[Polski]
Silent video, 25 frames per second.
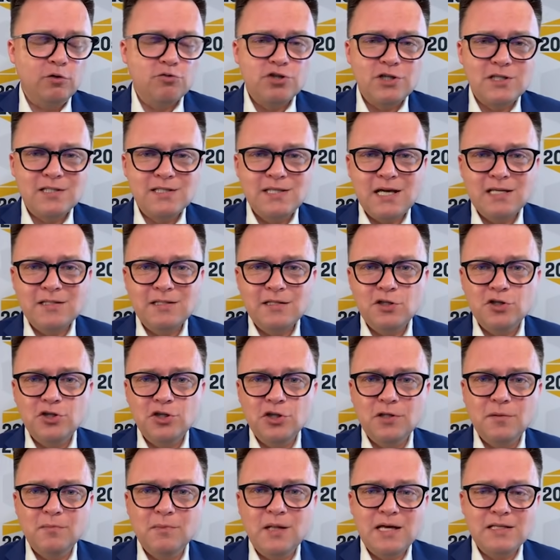będą 16 i
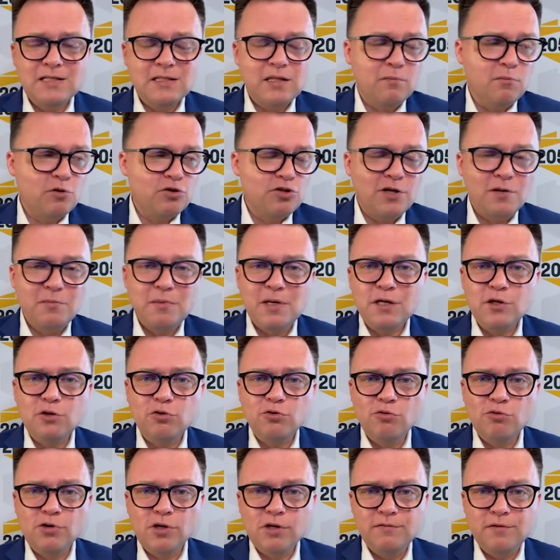17 może
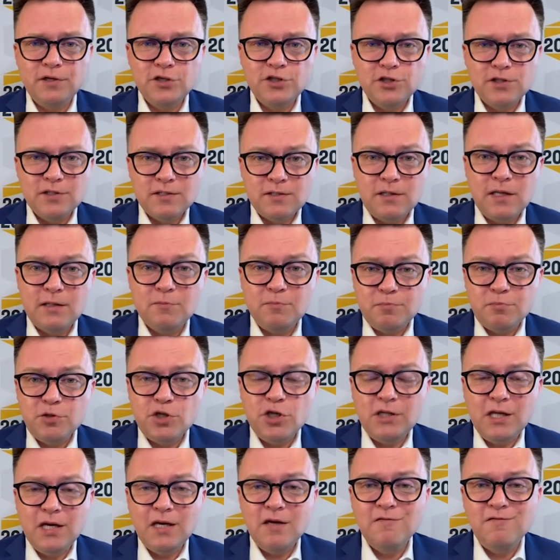emerytury, wiecie,
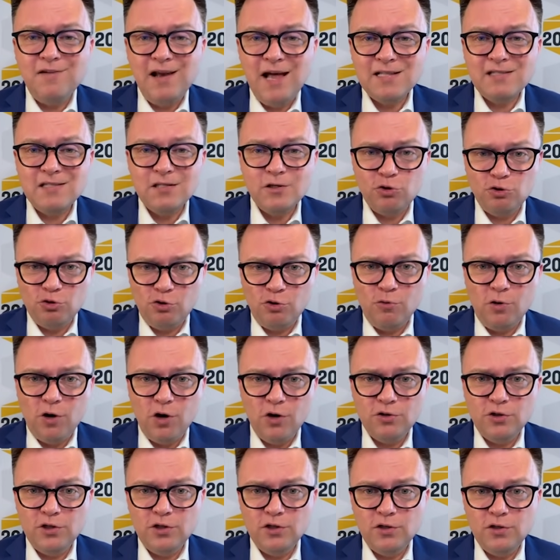przy tej inflacji inflacji,
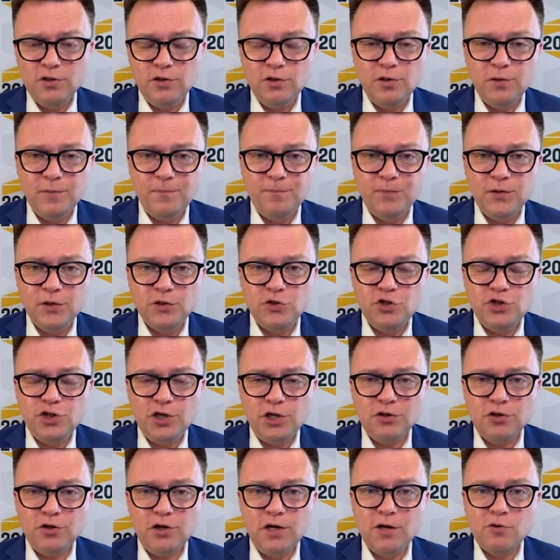którą oni
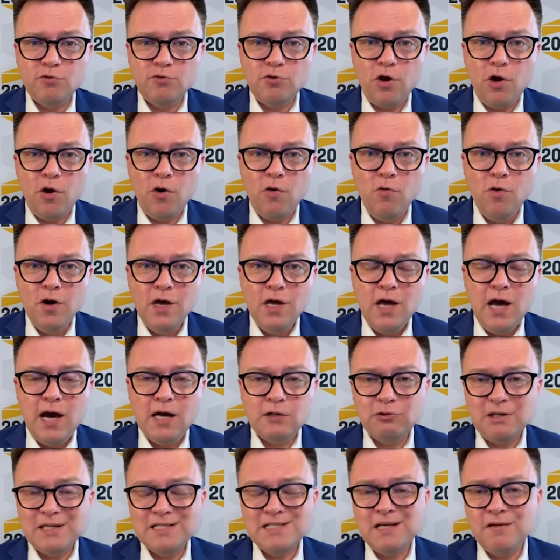dzisiaj tolerują,
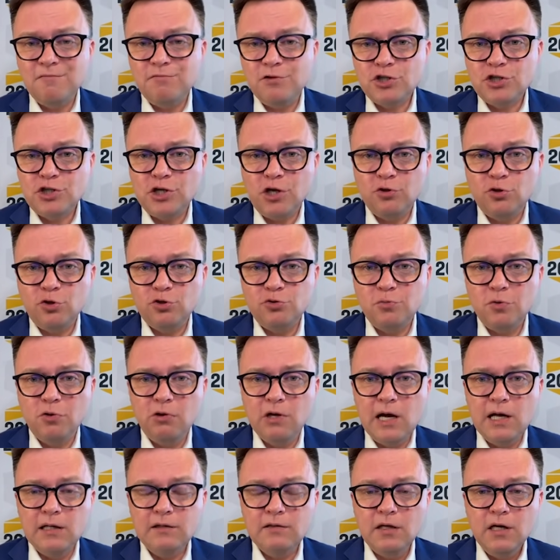a która jest najwyższa od
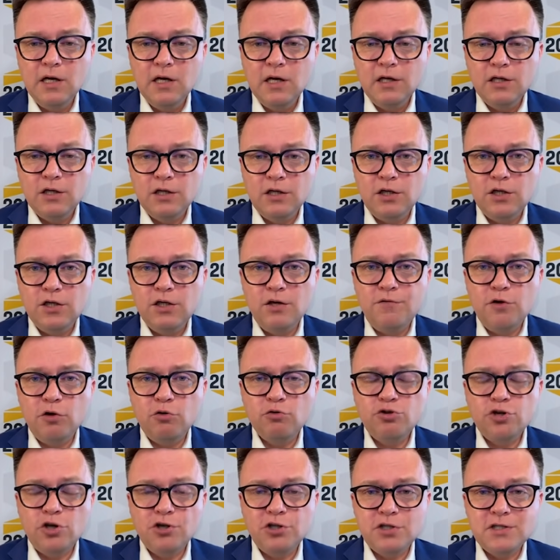8 lat, e,
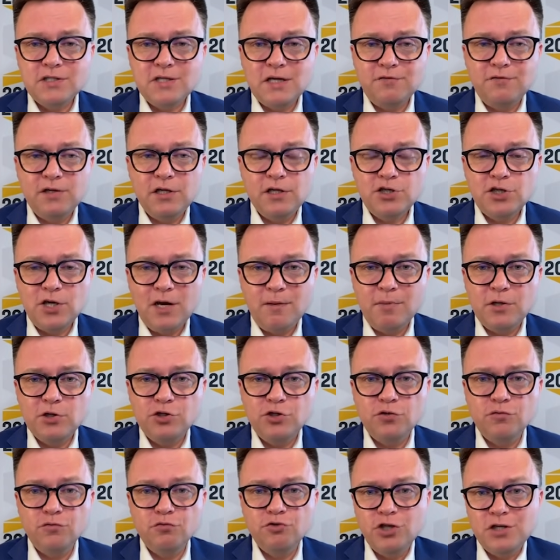niewykluczone, że za chwilę trzeba
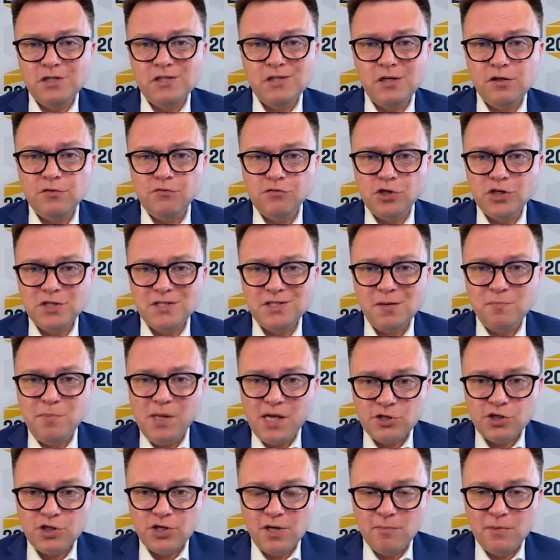będzie 20 i
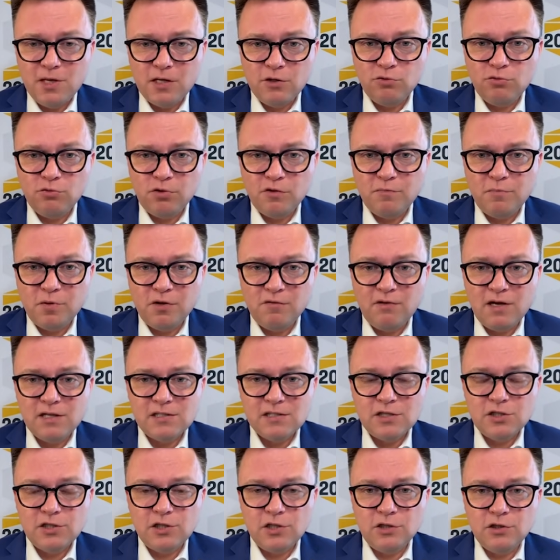21 emerytury
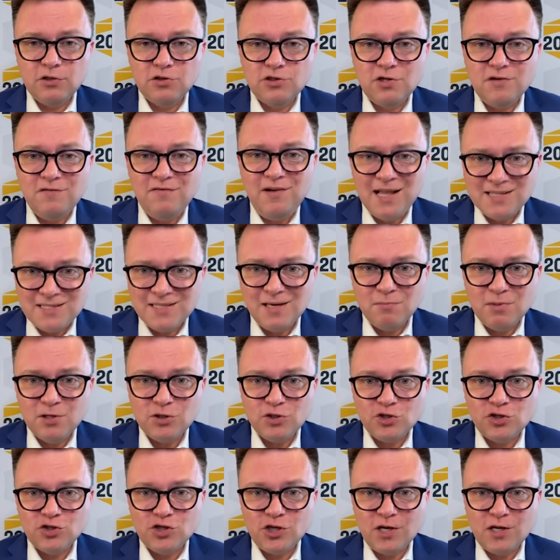wprowadzać, dlatego że inflacja
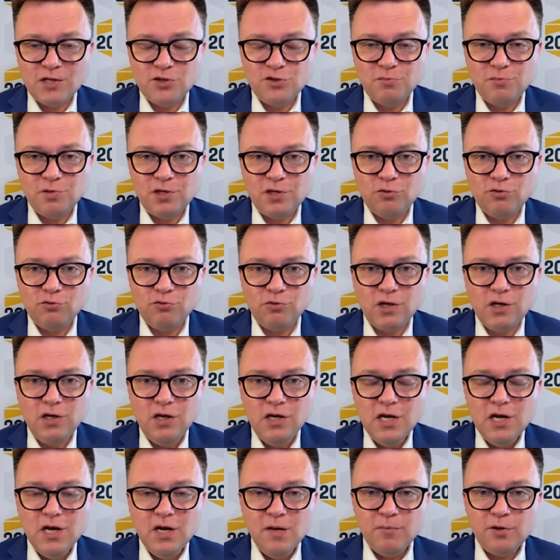będzie zżerać
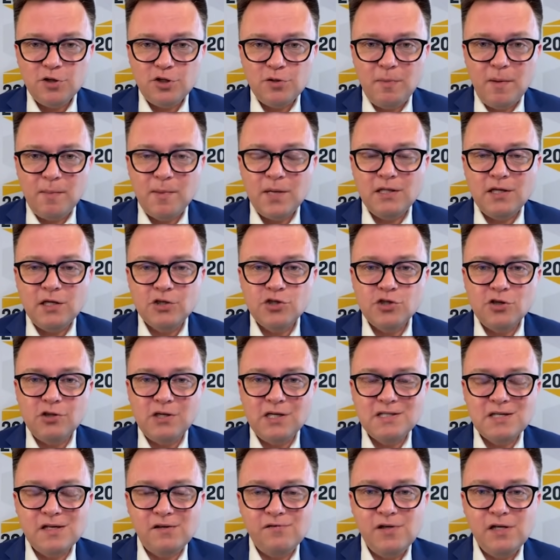emerytury. Proszę pamiętać,
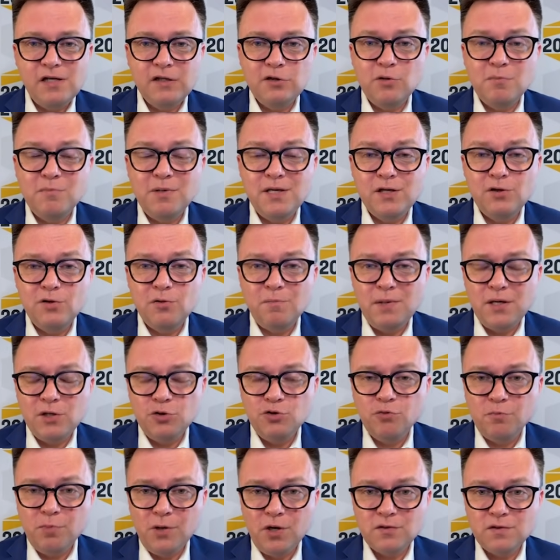że ona za chwilę dobije do
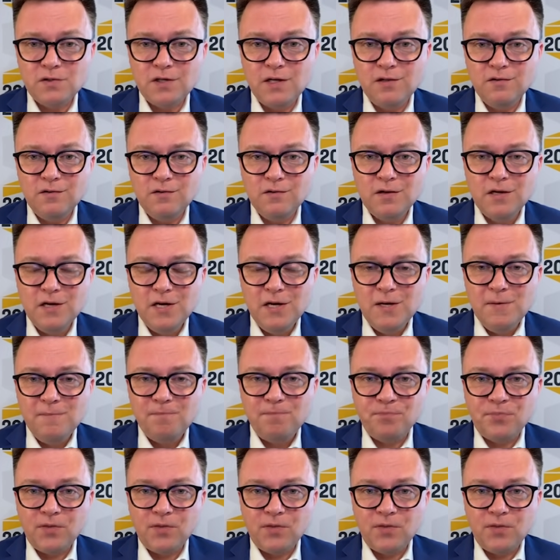5%,